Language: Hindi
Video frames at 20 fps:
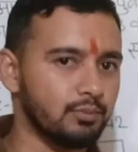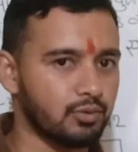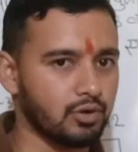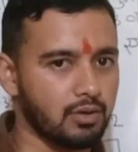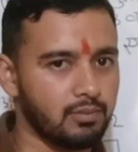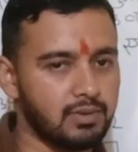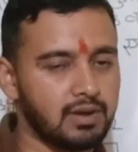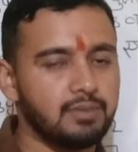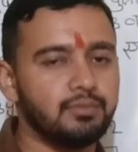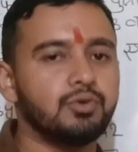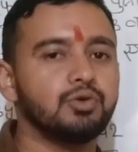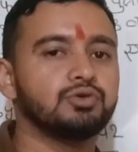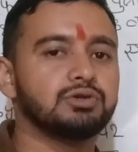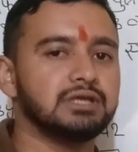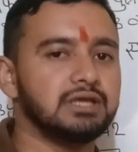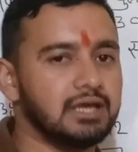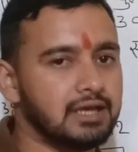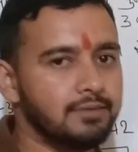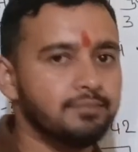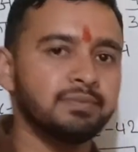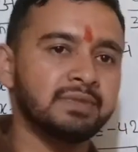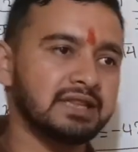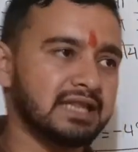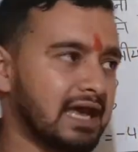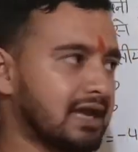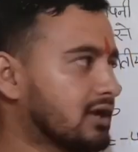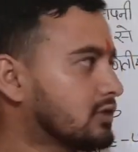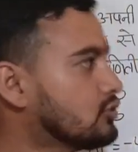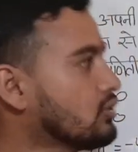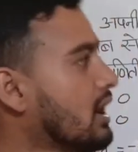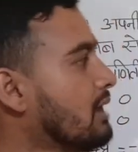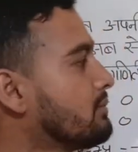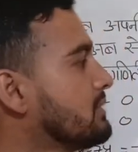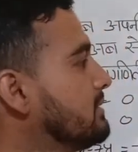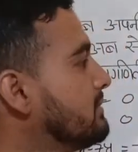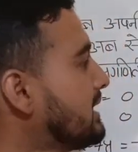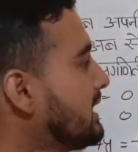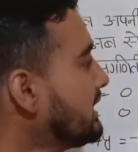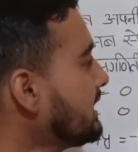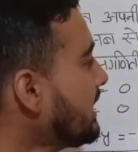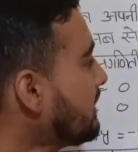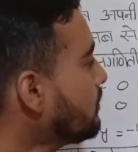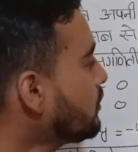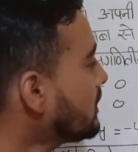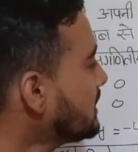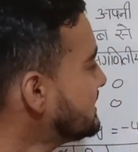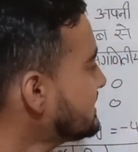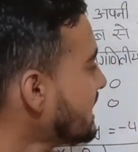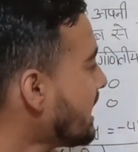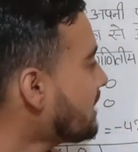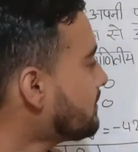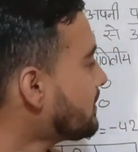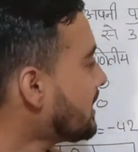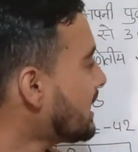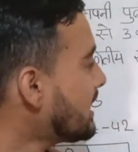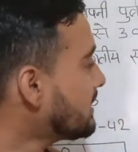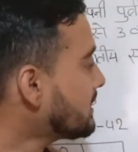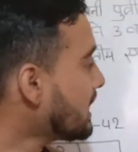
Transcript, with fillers: प्रॉब्लम होती है है ना तो आपने मैंने क्या बोला इस आप